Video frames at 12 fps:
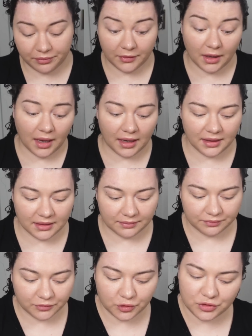No ale
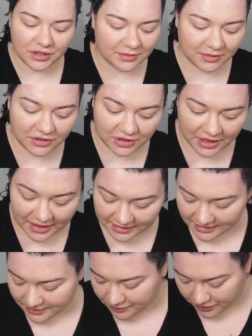to już nie jest pierwszy
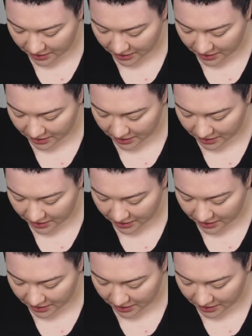raz,